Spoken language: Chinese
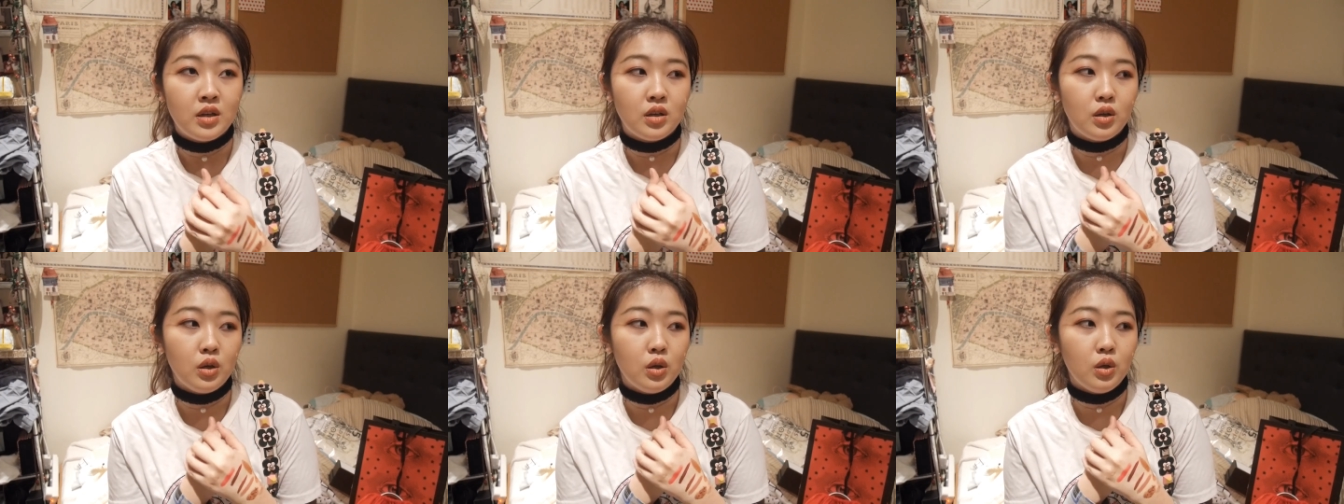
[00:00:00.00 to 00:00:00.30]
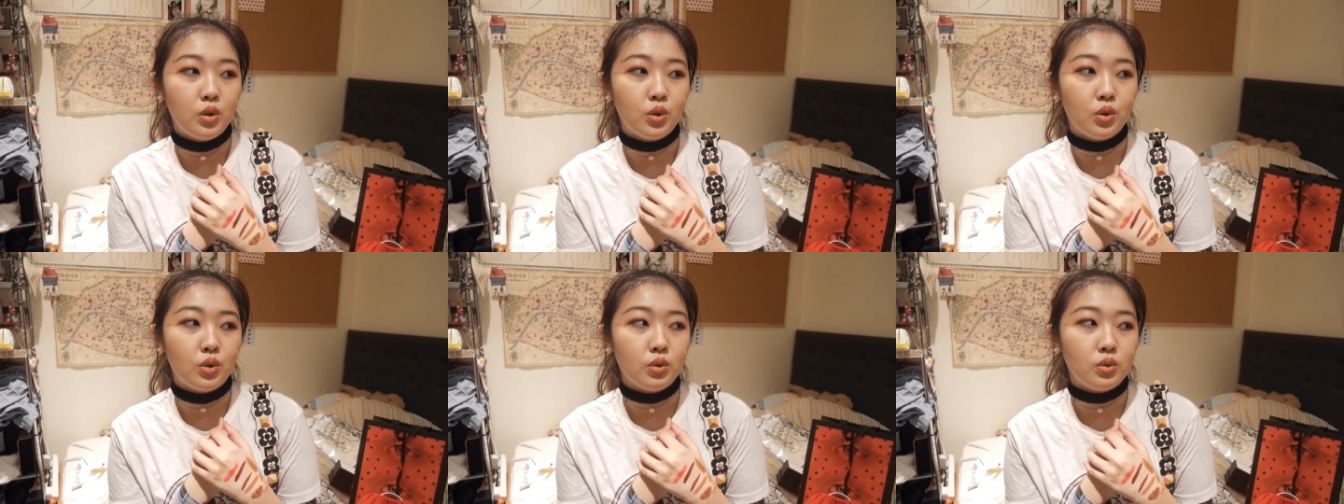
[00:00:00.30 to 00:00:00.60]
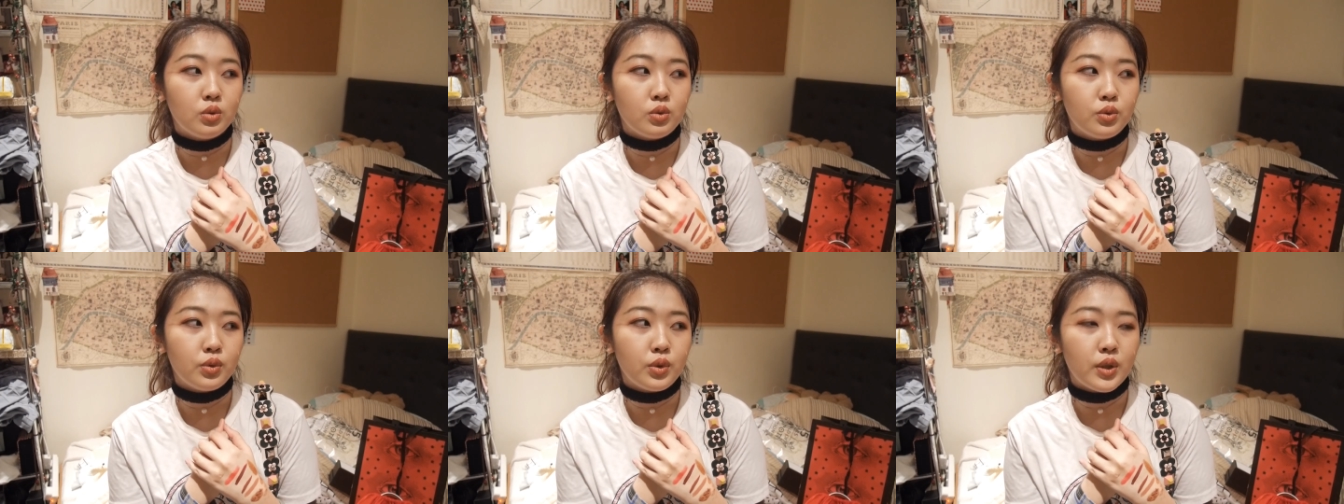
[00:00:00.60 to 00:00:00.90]
然后
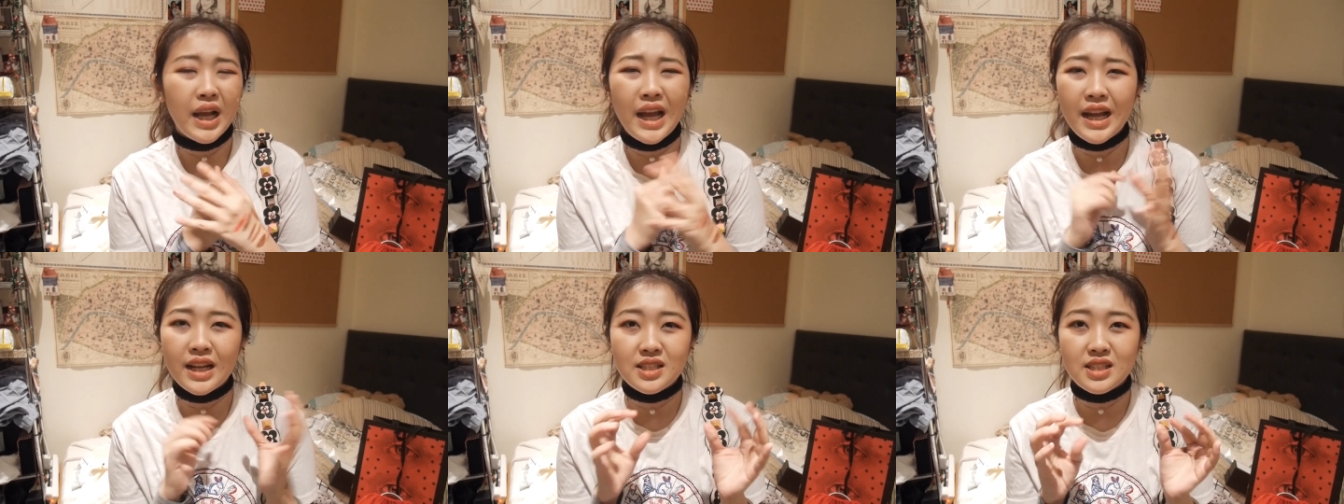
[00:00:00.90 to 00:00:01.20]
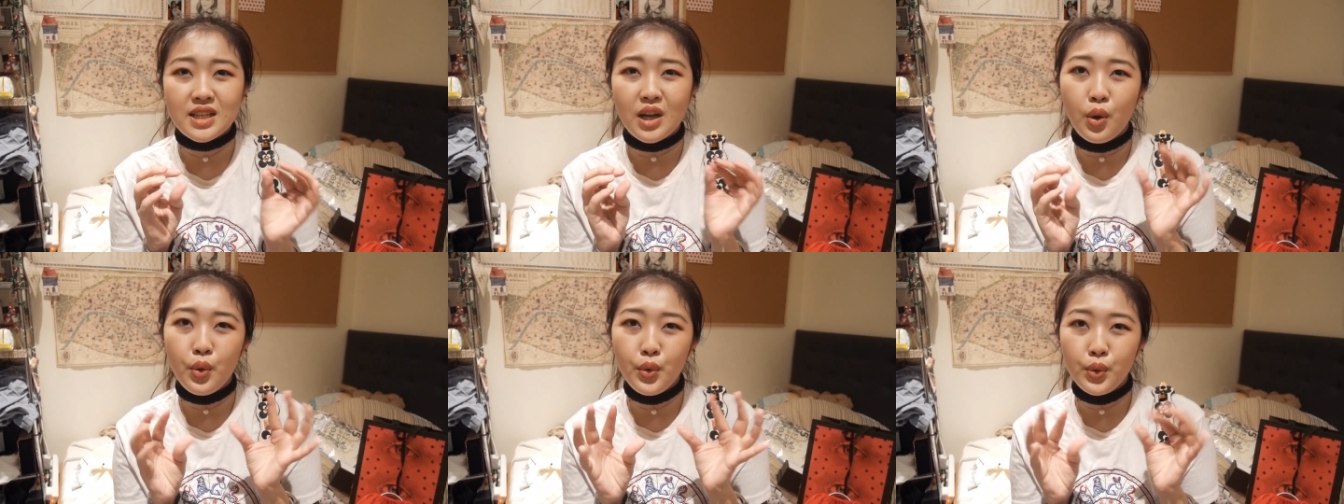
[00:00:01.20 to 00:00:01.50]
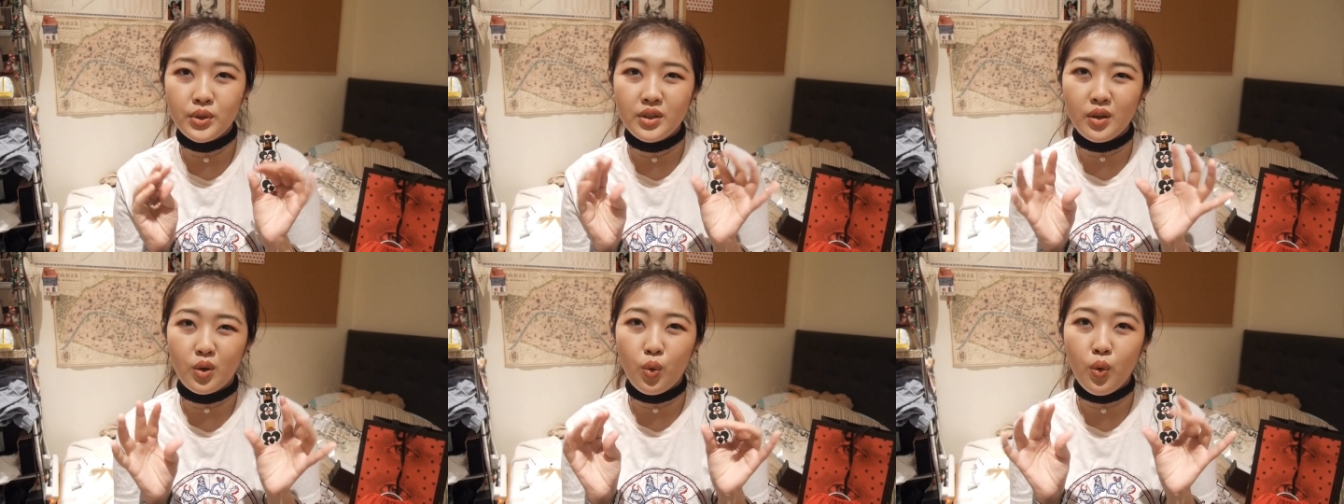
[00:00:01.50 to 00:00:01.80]
看起来会
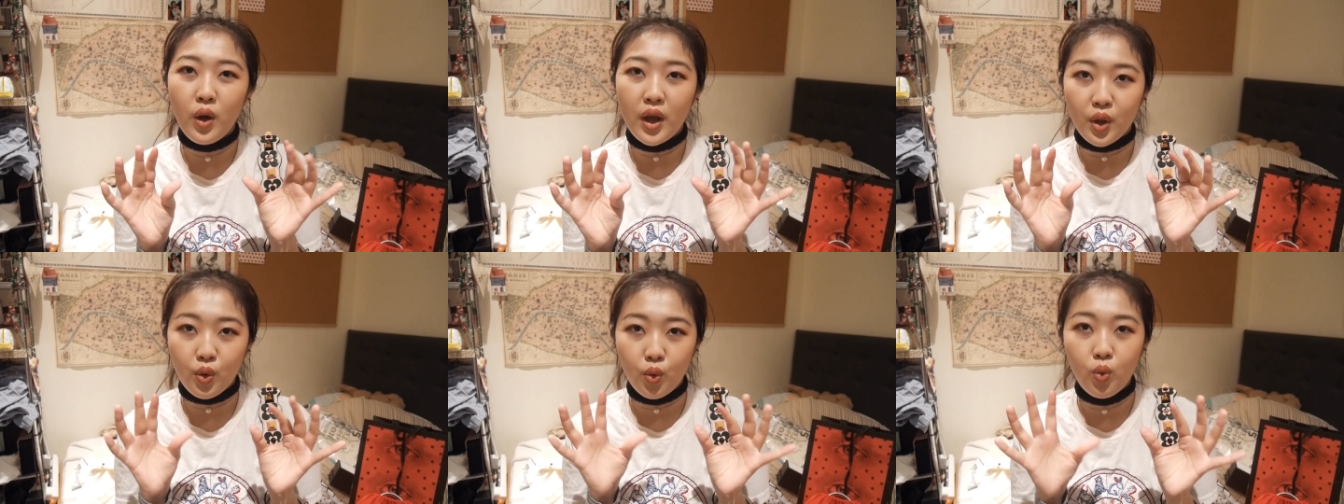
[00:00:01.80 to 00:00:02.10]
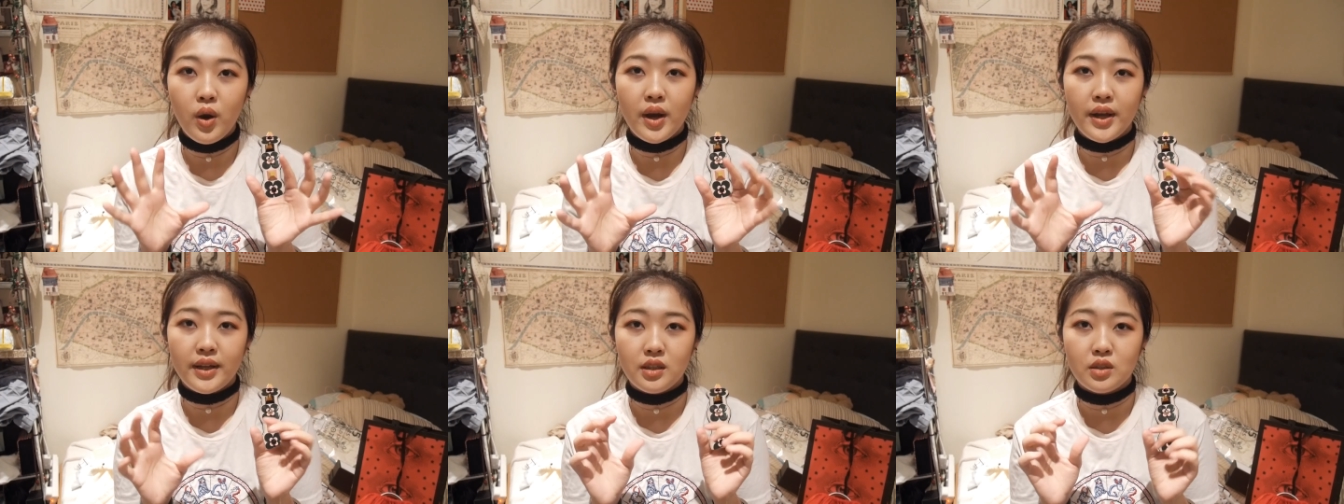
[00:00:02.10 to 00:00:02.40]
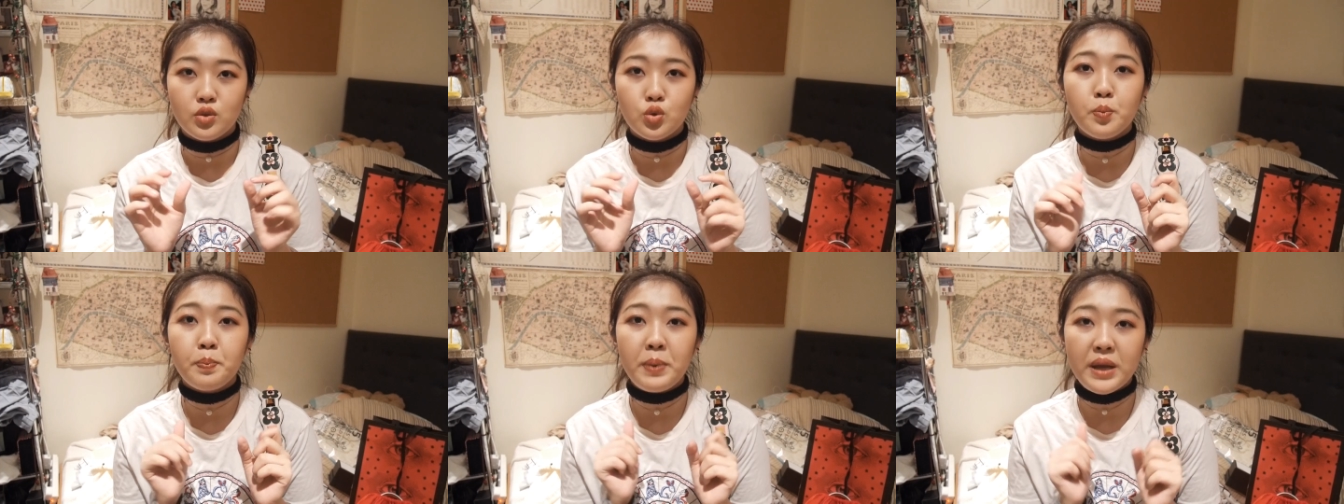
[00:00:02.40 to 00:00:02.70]
有点怪怪
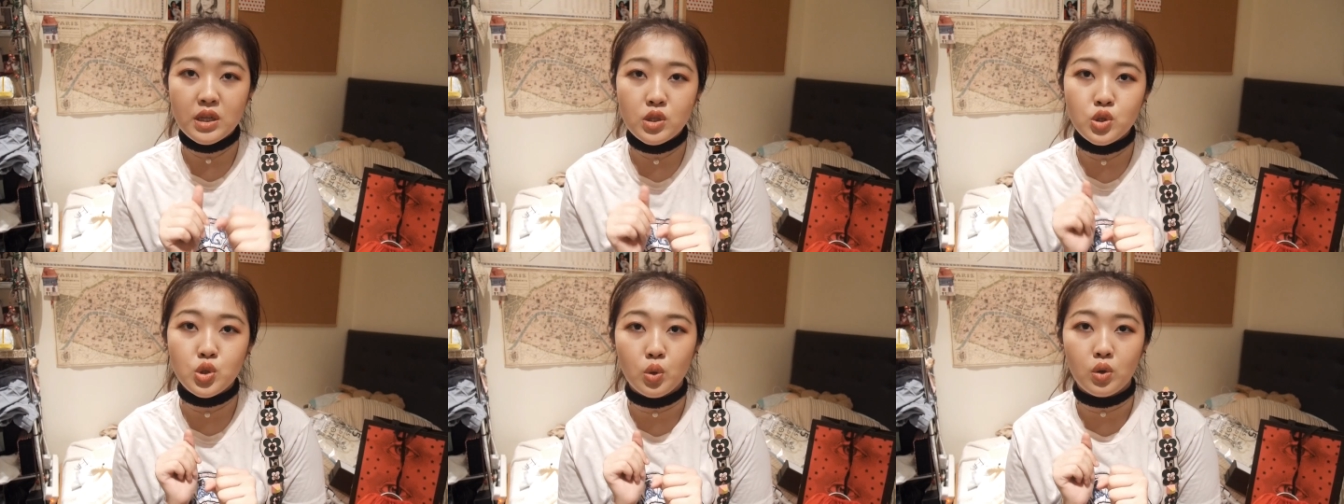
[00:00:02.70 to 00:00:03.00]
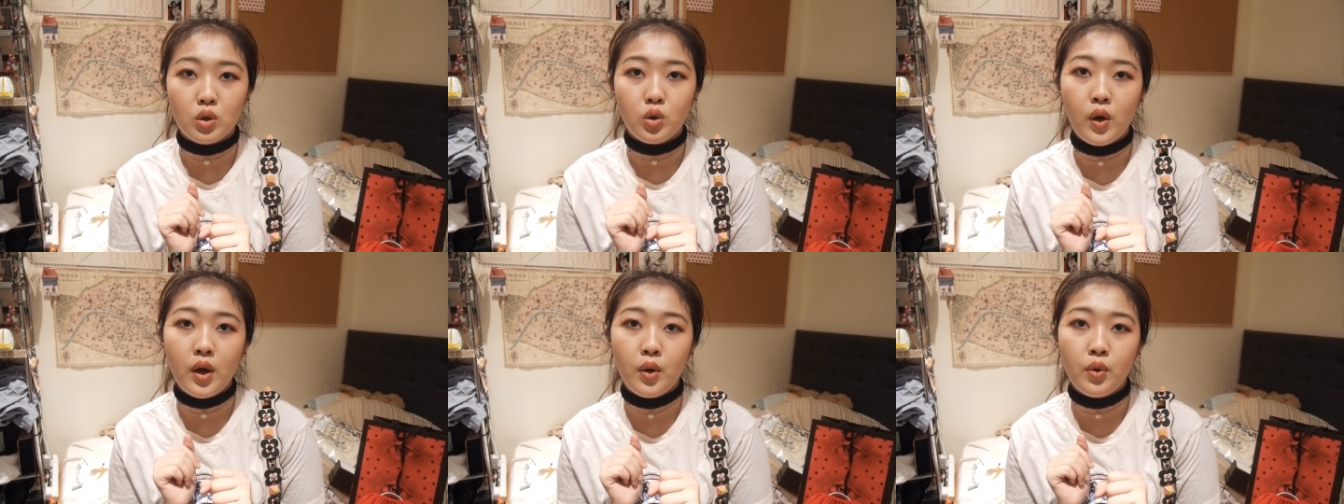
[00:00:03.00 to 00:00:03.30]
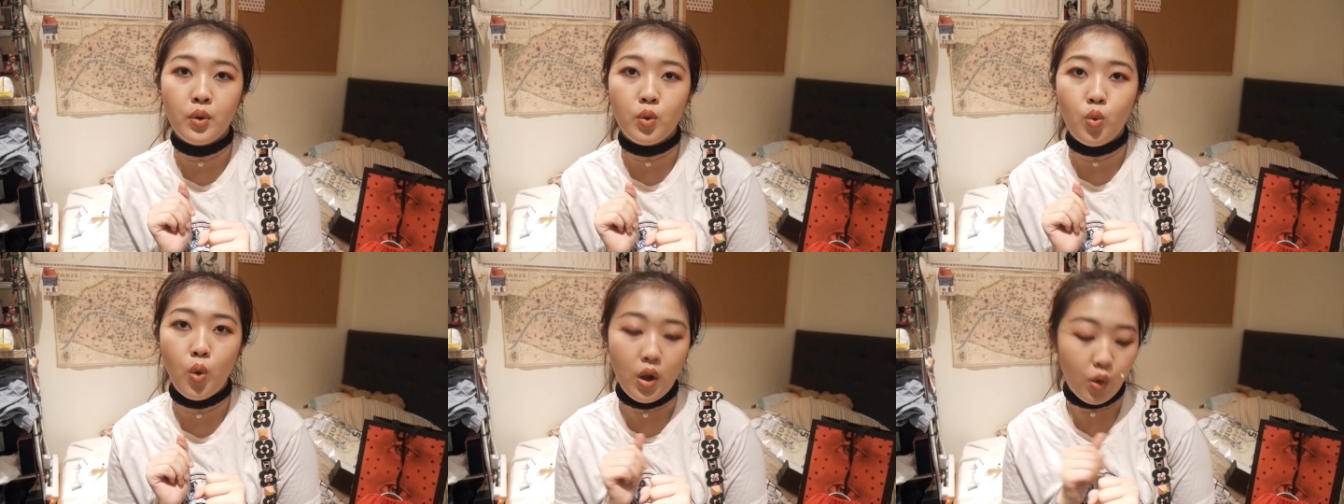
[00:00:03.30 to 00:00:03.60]
的，就杯久的话
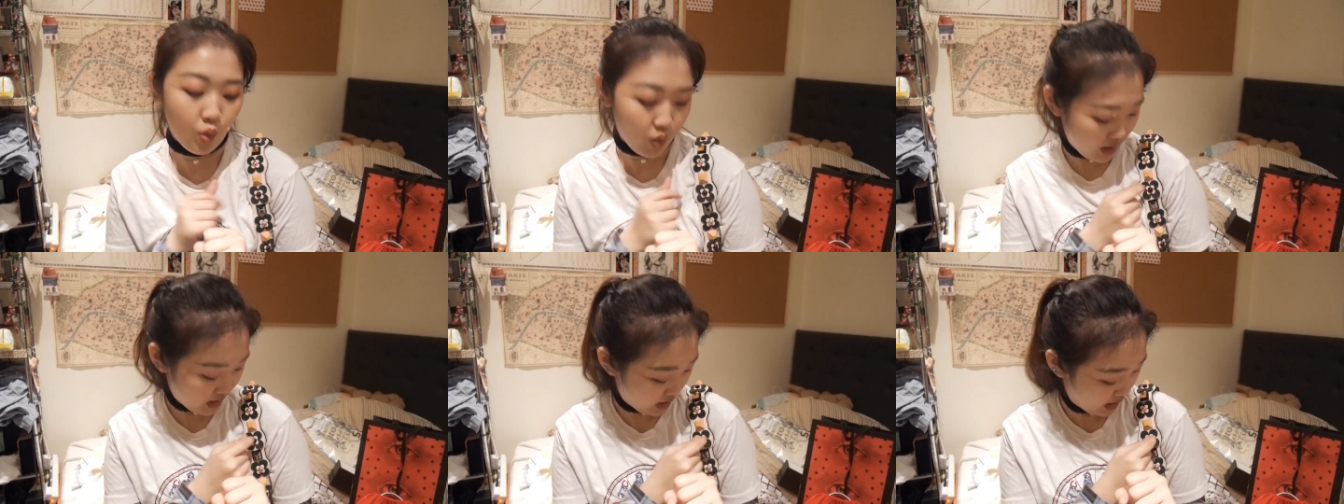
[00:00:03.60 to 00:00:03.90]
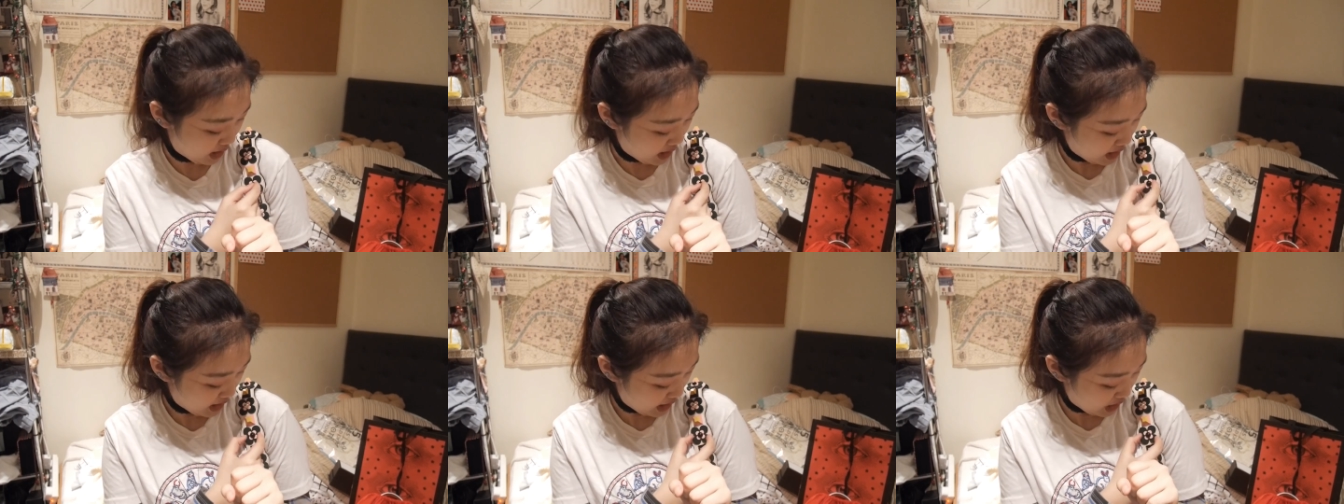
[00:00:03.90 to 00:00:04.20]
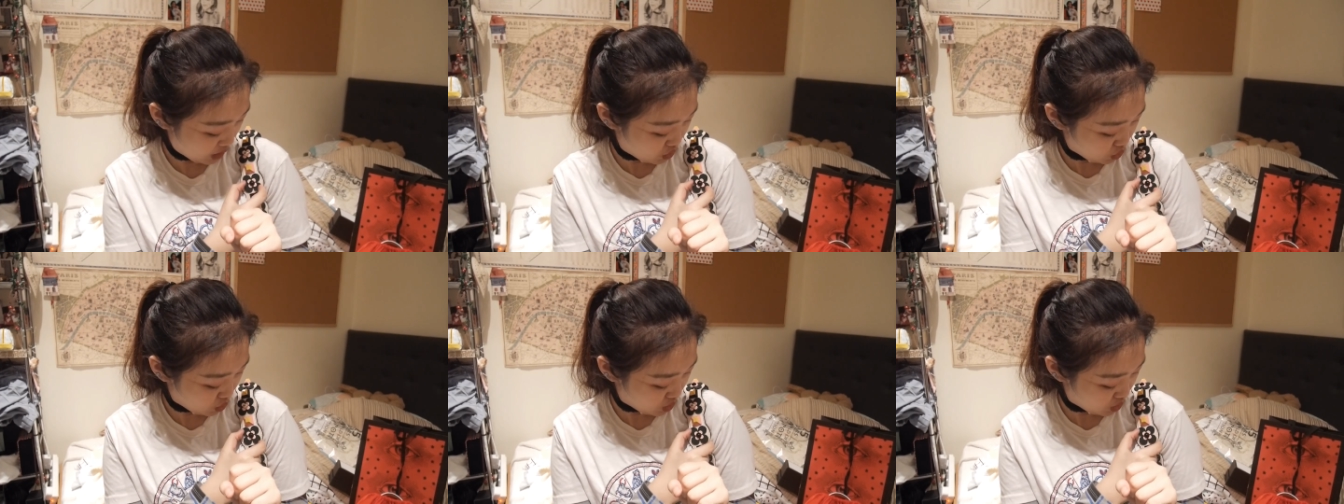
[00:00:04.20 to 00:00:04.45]
会怪怪的。它